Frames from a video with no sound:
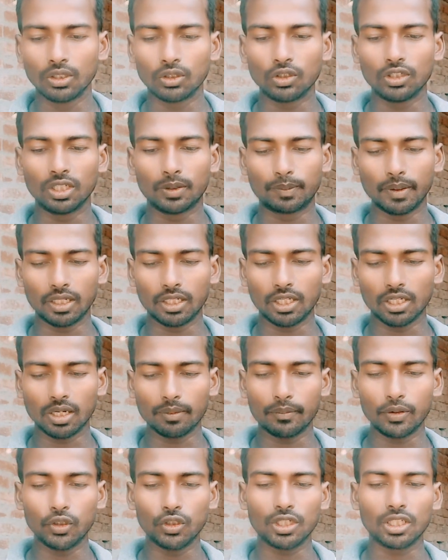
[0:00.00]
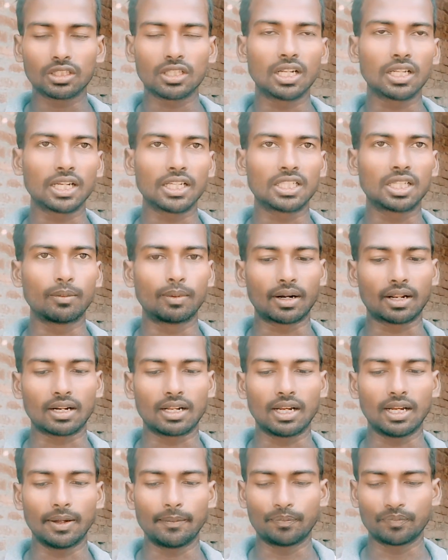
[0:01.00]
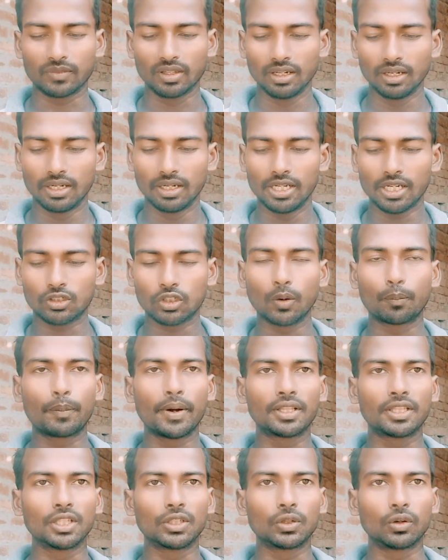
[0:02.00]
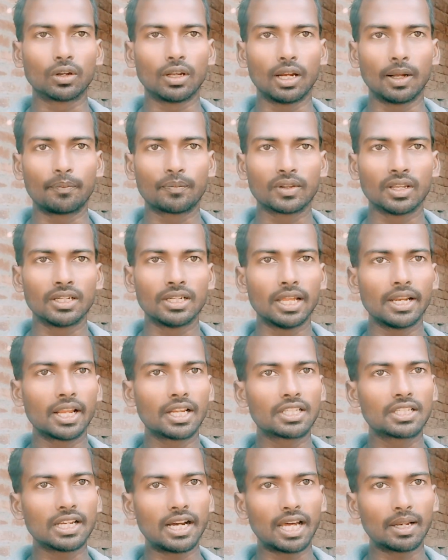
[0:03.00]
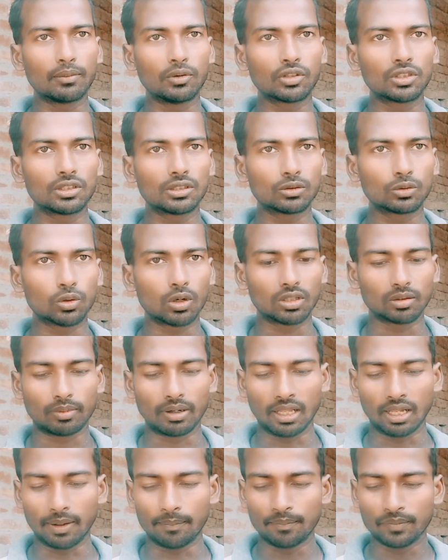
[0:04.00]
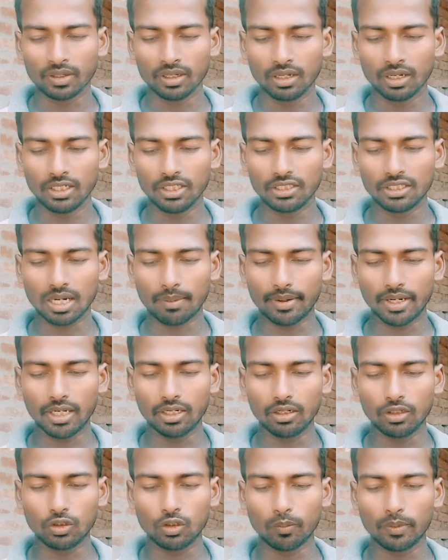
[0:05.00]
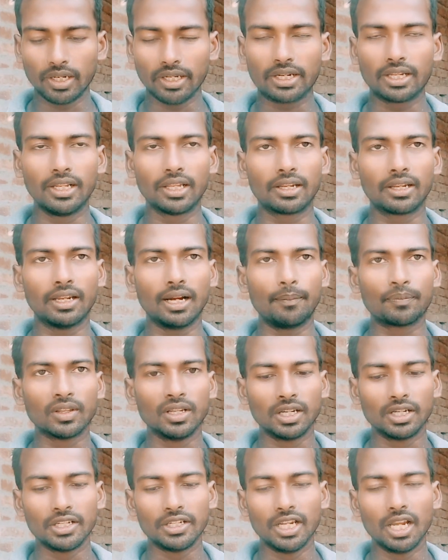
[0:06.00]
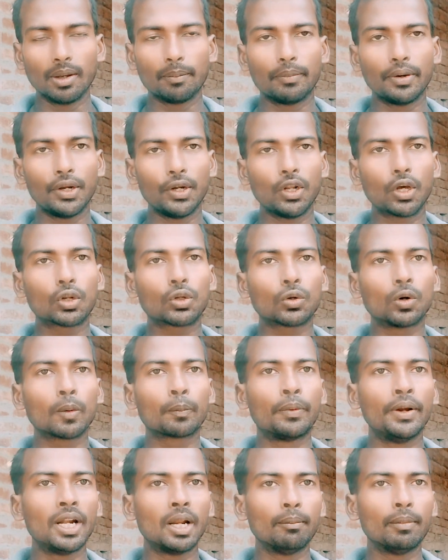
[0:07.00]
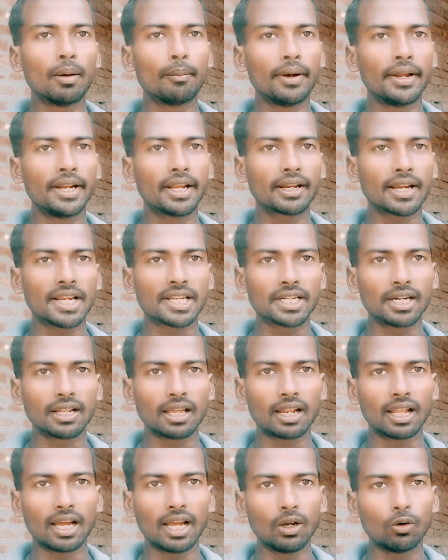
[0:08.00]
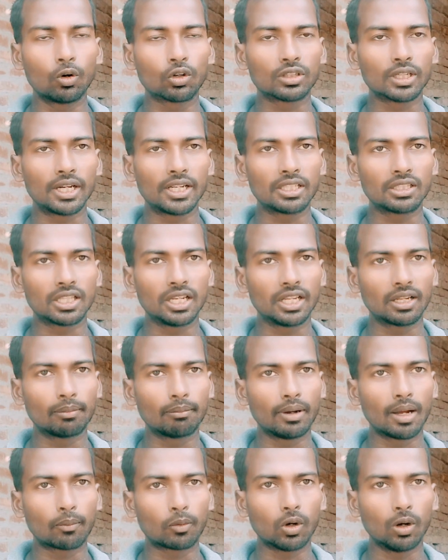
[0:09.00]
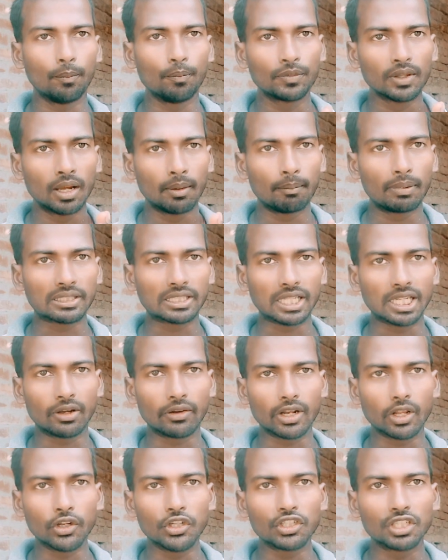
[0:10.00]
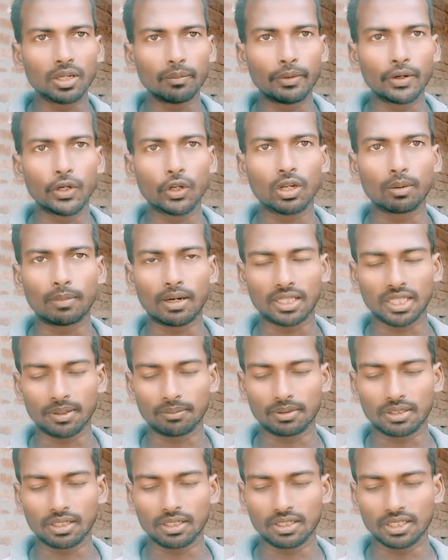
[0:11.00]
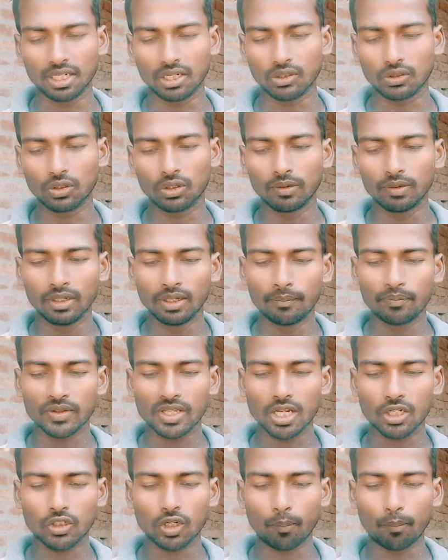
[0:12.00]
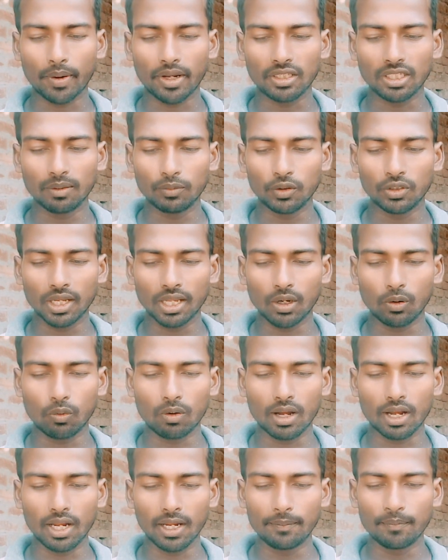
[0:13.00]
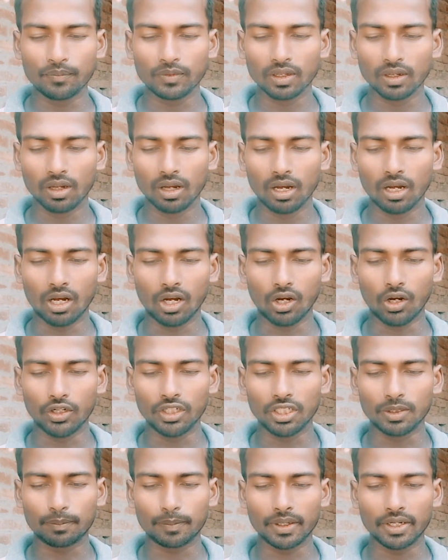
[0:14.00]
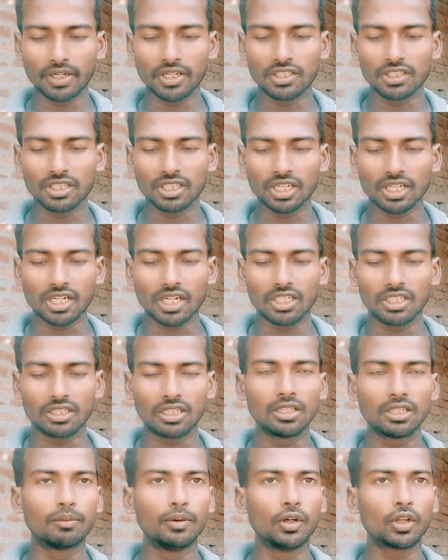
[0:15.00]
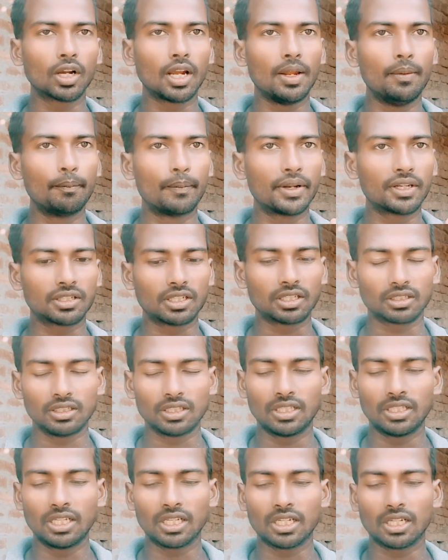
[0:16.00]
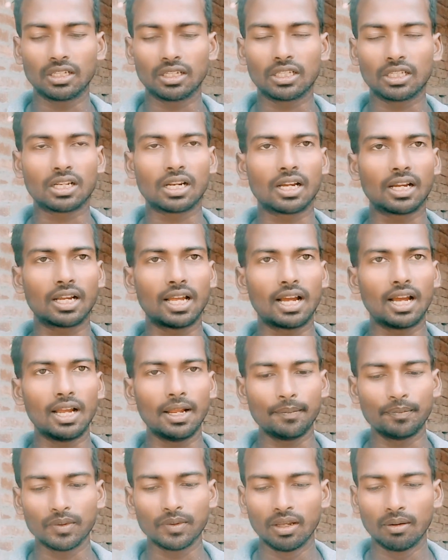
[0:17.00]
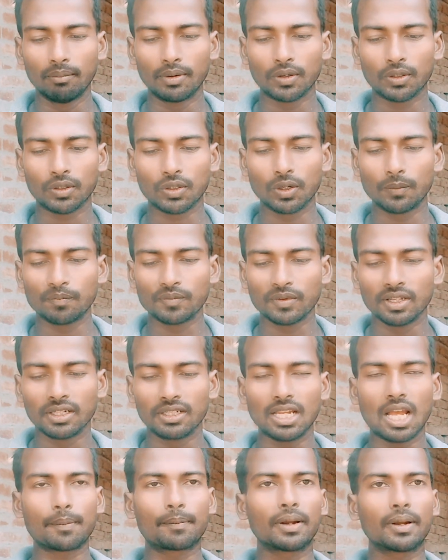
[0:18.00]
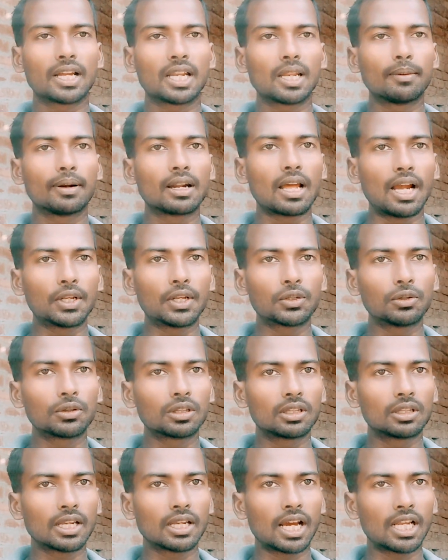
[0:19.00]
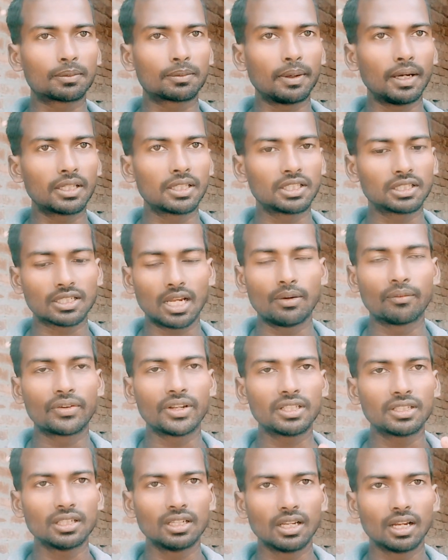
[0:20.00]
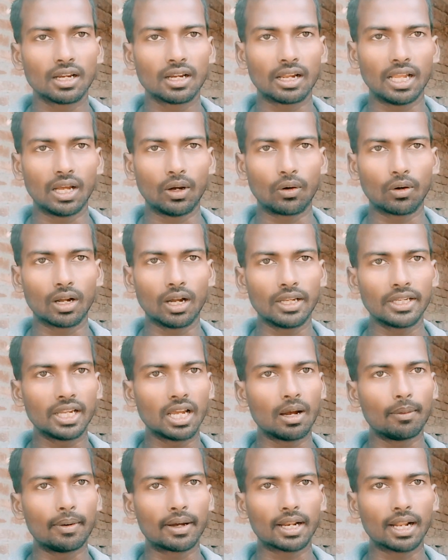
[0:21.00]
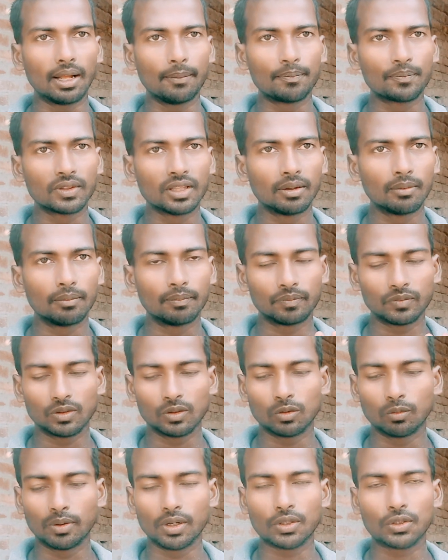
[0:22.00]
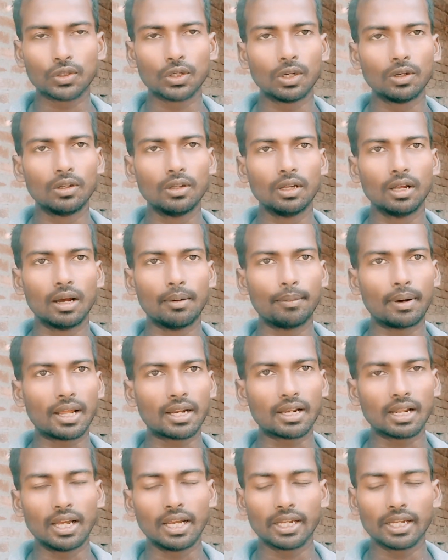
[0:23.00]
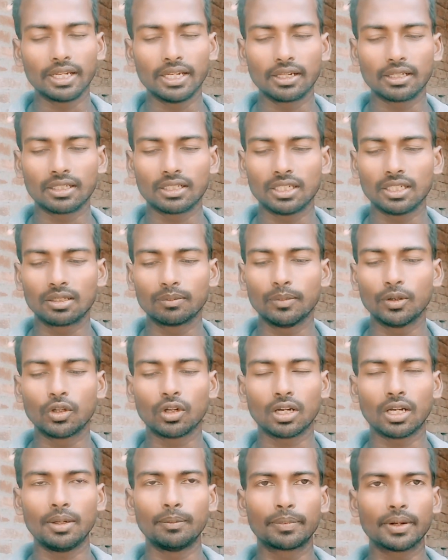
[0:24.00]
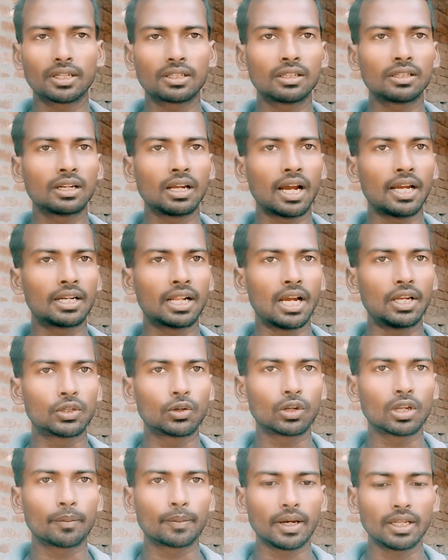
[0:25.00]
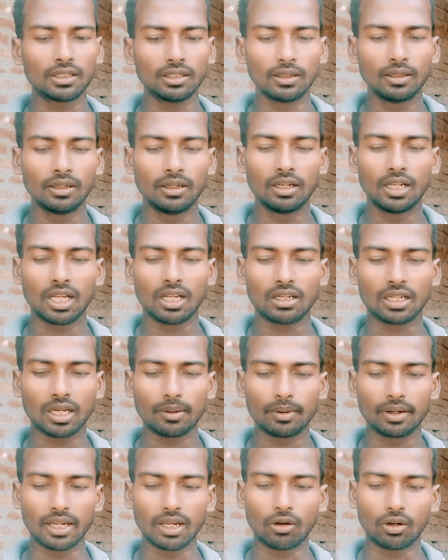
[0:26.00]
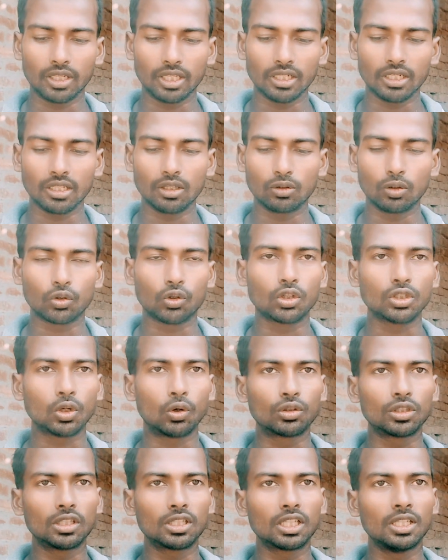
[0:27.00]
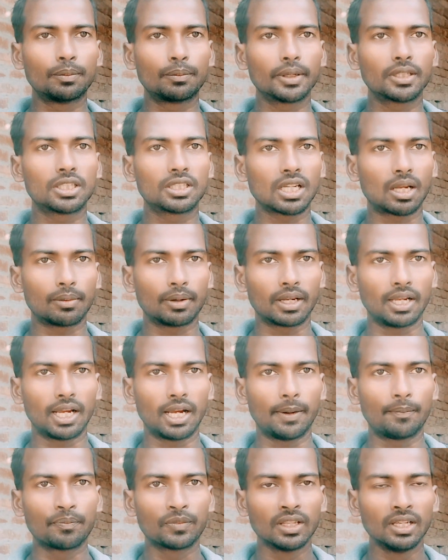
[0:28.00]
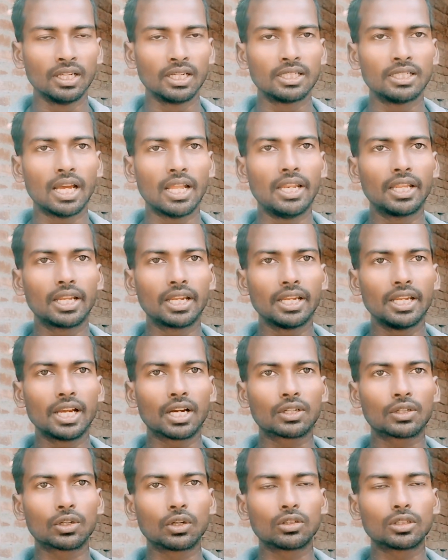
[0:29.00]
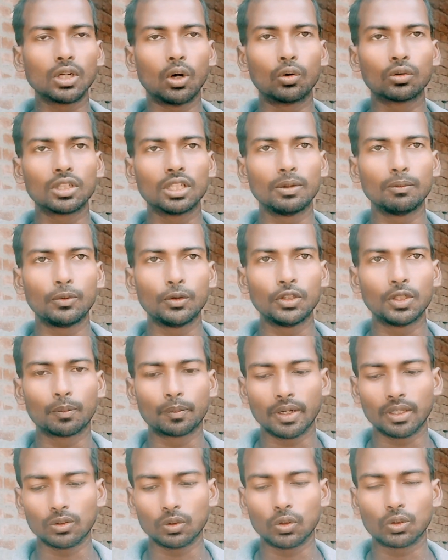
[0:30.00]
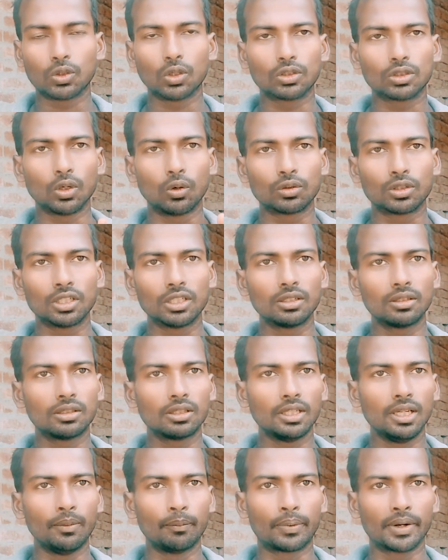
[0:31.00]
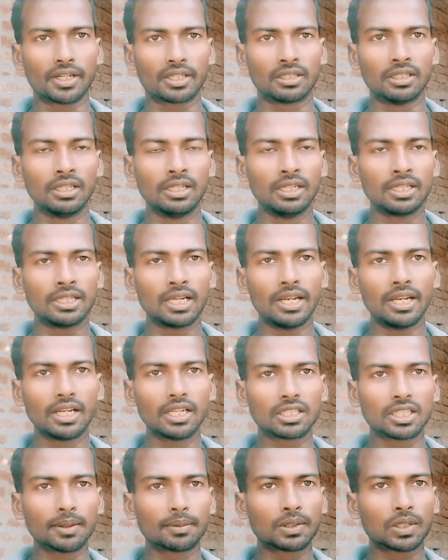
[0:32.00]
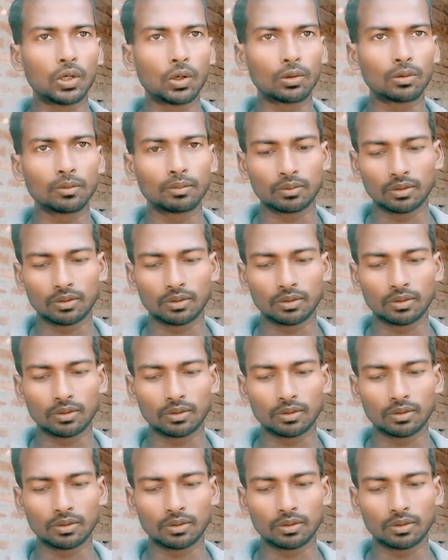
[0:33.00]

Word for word: तो इस पर देखो व्यूज कितना कैसे बढ़ रहा है एक सौ पैंतीस हो गया यानी कि चार व्यूज तुरंत बढ़ा इसका मैंने इसको मैंने क्लिक किया ये वीडियो शॉर्ट फीड में मैंने कैसे डाला है वो सारे तरीके मैं आपको बताने वाला हूँ इसी वीडियो के माध्यम से जी हाँ तो एक सौ व्यूज आया हुआ है और इस पे रिच देखिए इस इस वीडियो का इम्प्रेस कित, देखिए कितना गया है मेरे तो यहाँ पे करीबन ढाई सौ के आसपास इसका इम्प्रेस गया होगा ये हमारा जो मेरे तो मानना है कि ये इस, इस वीडियो का इम्प्रेस ढाई सौ के पास लग करीबन गया होगा देख सकते दो सौ चौंतीस इम्प्रेस का भी गया है यानी कि एक सौ चौंतीस बीज पे दो सौ चौंतीस इम्प्रेस यानी कि सिर्फ सौ